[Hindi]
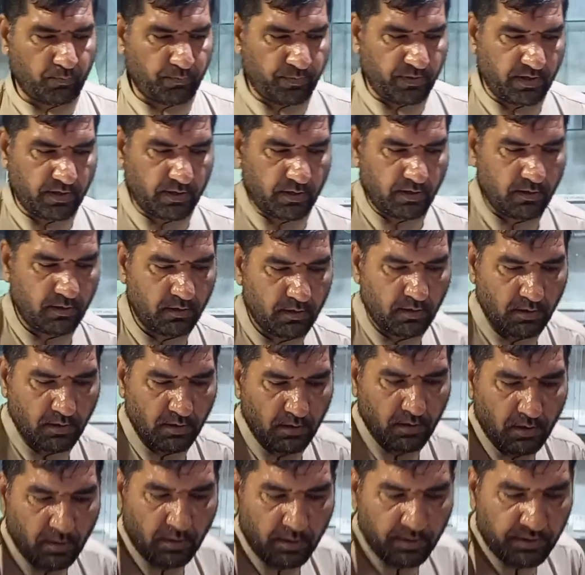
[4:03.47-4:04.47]
रुपये का
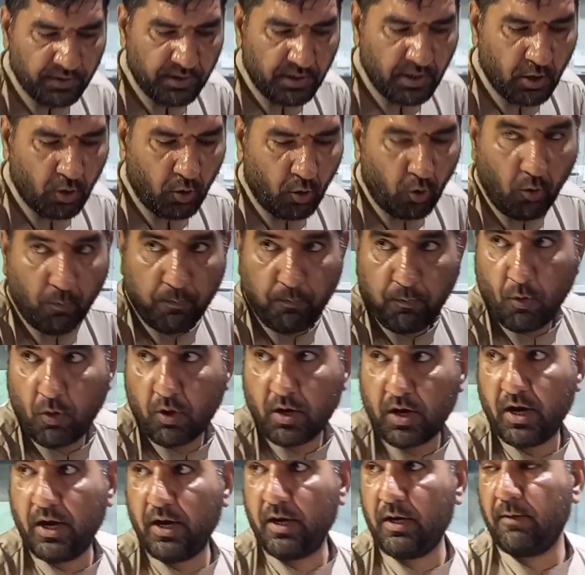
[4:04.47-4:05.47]
ये ओप्पो
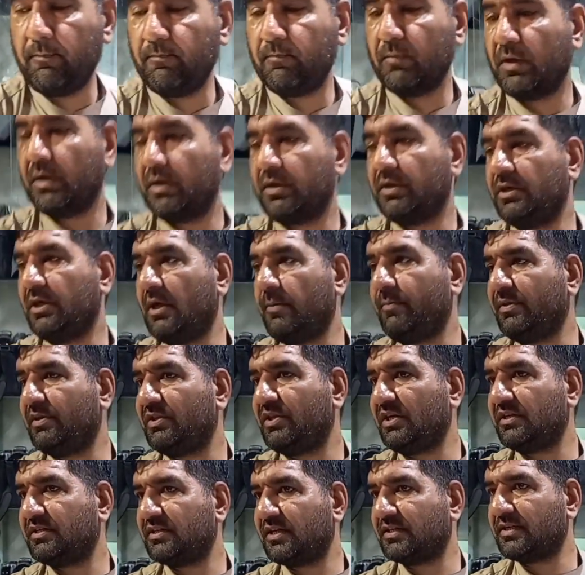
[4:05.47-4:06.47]
का है ये भी
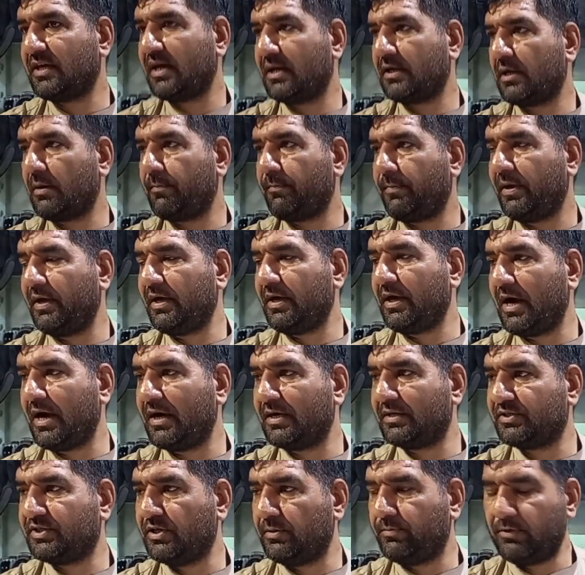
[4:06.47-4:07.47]
तीस हज़ार का पड़ेगा
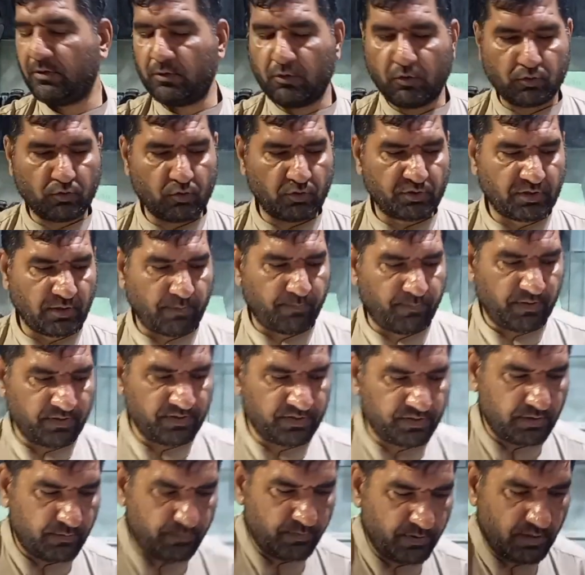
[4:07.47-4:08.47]
आठ जी बी दो सौ छप्पन
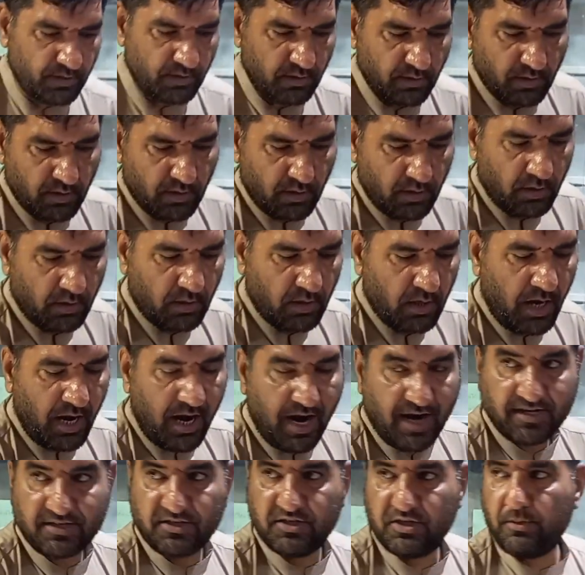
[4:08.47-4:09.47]
जी बी
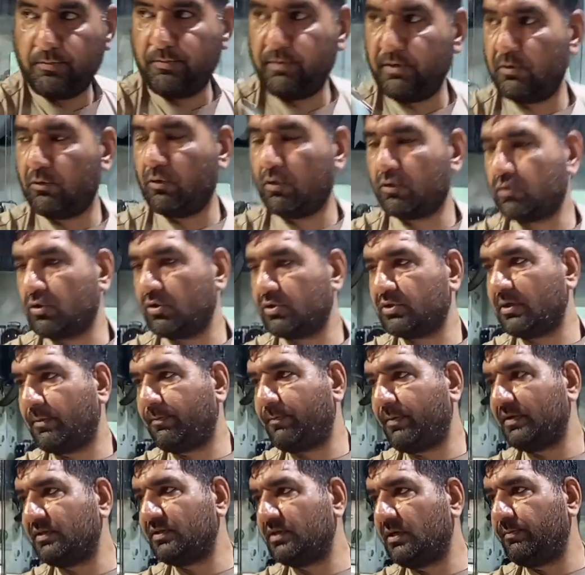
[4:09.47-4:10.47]
आठ जी बी दो सौ
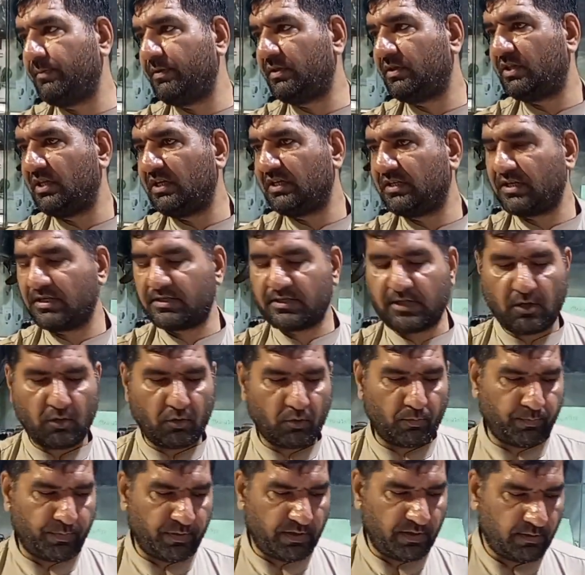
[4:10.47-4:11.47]
छप्पन जी बी तीस हज़ार
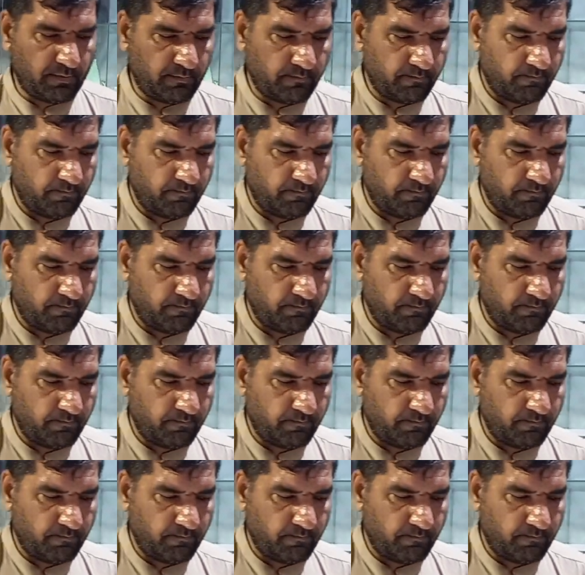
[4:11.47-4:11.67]
रुपये